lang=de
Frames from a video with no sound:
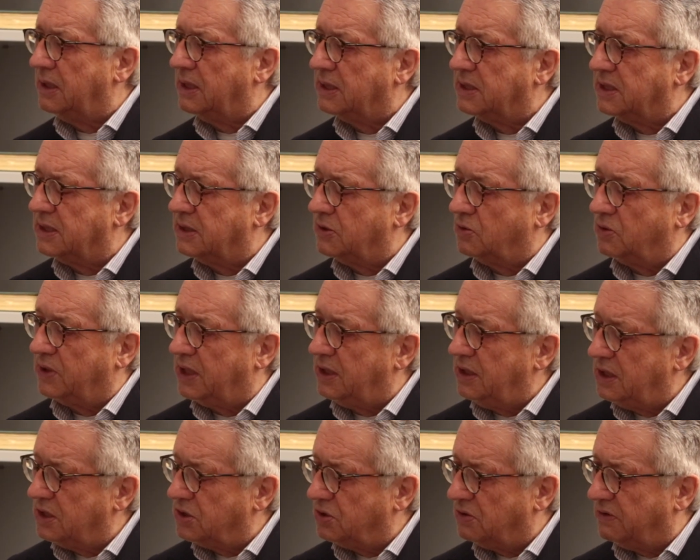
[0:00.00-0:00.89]
das oder
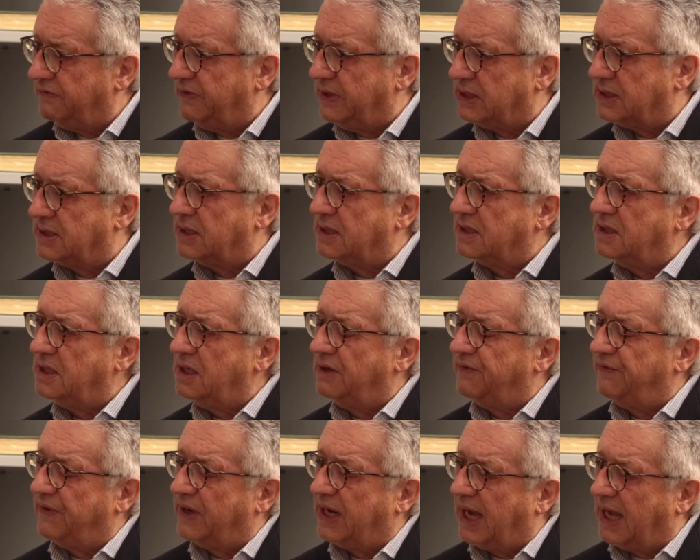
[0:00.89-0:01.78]
die Sowjets das in der
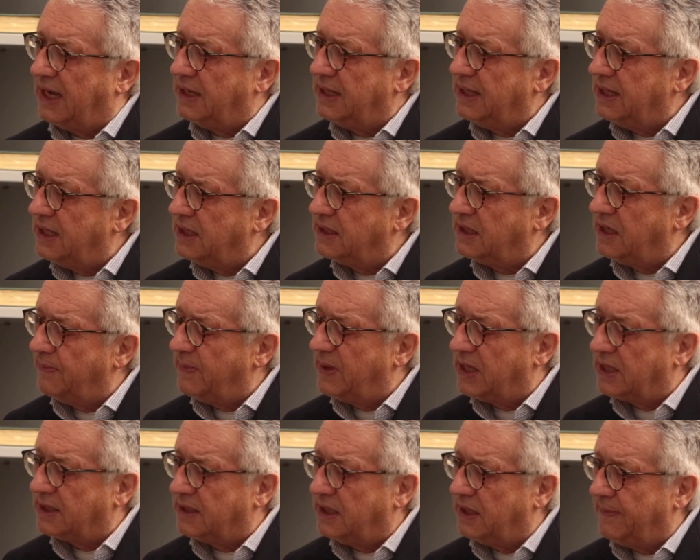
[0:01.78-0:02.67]
Vergangenheit
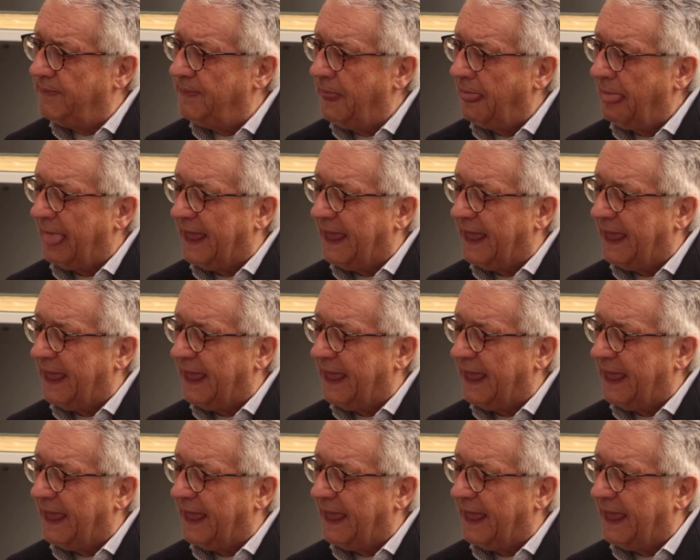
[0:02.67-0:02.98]
gemacht haben,